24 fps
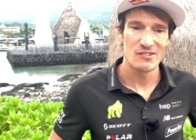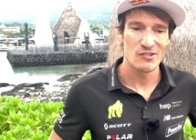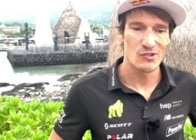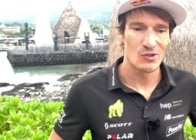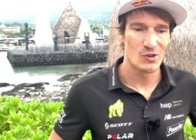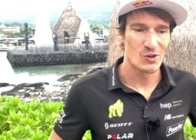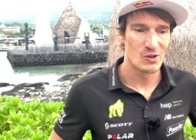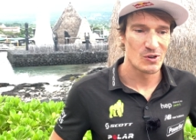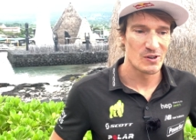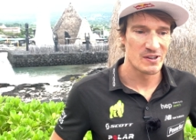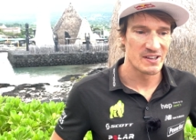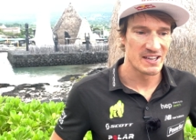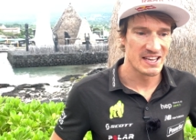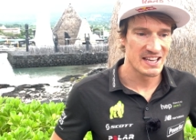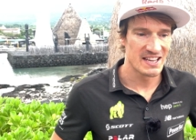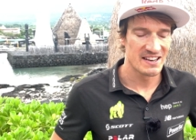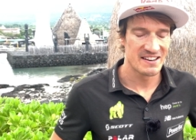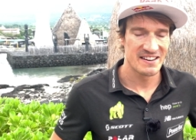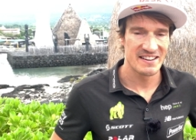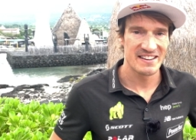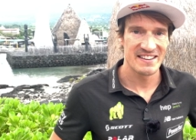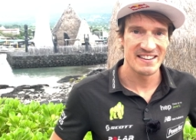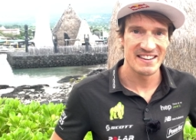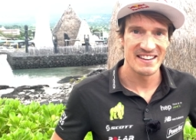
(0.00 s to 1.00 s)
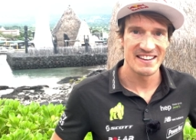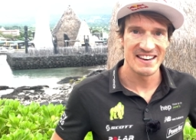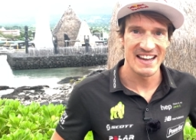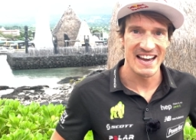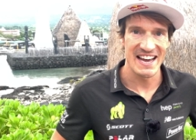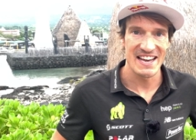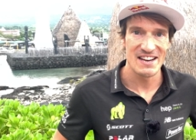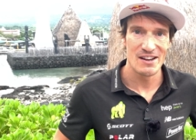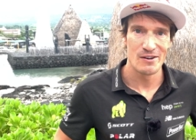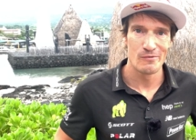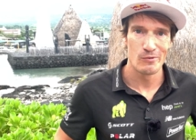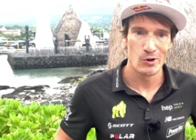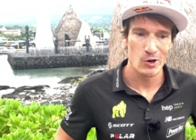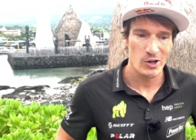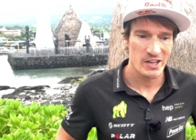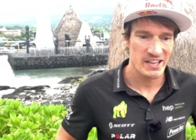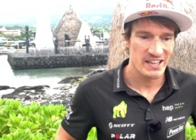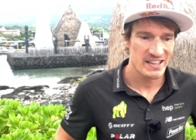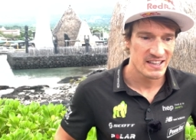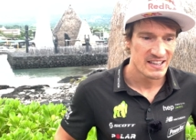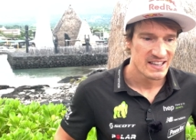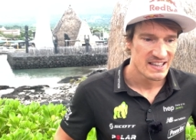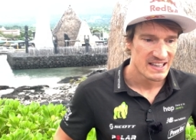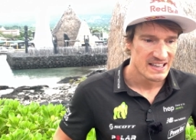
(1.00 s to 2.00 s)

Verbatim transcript: so in, in einer Woche.